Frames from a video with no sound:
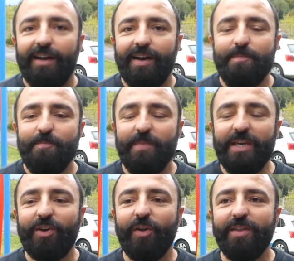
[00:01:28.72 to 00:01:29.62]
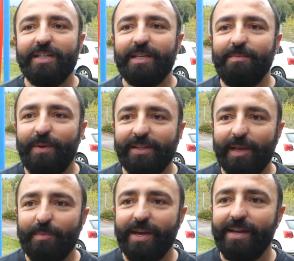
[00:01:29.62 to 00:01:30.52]
Ähm, ich gönne das ähm,
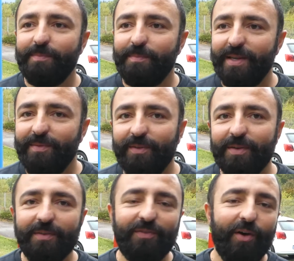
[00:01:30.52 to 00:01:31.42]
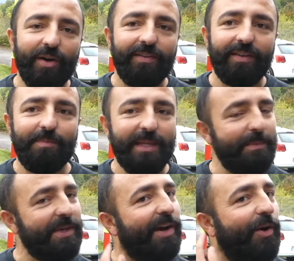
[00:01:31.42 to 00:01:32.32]
Patrick Bayer, mein äh, Freund, mit
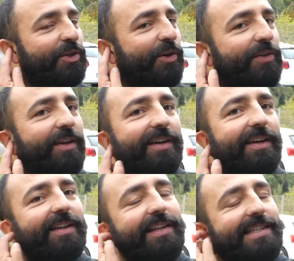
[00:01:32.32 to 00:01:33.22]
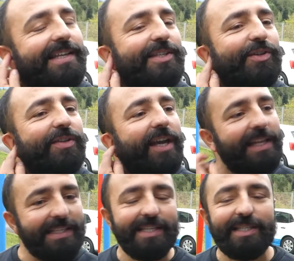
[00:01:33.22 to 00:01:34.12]
dem ja. ich ja auch schon äh, Lizenz, schon
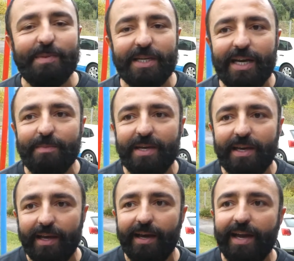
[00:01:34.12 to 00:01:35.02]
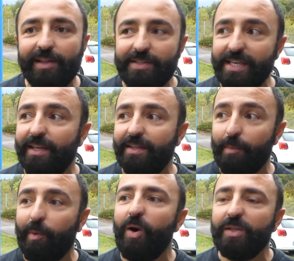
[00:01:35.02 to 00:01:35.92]
Trainerlizenz gemacht habe, ja. äh, einen Sieg. Der
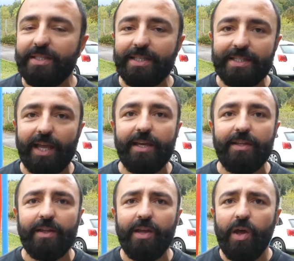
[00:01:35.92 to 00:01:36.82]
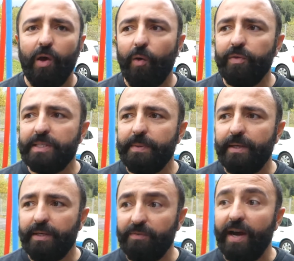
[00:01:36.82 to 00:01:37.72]
braucht es jetzt dringend. Ja. Und
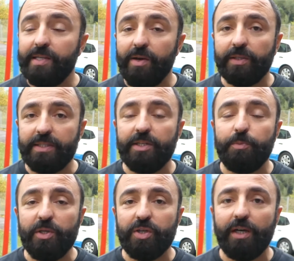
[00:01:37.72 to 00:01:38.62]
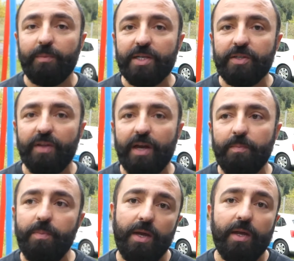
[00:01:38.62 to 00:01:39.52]
deswegen, ich weiß auch, dass sie eine spielstarke Mannschaft
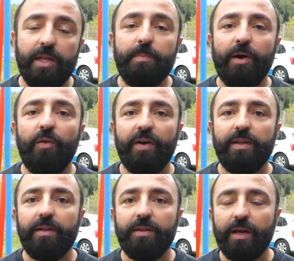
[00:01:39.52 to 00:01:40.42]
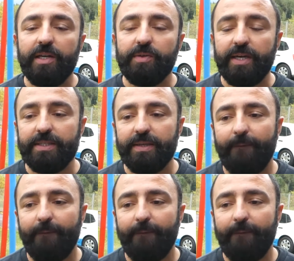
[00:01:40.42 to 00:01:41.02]
haben. Tippe auf einen 3 zu 1.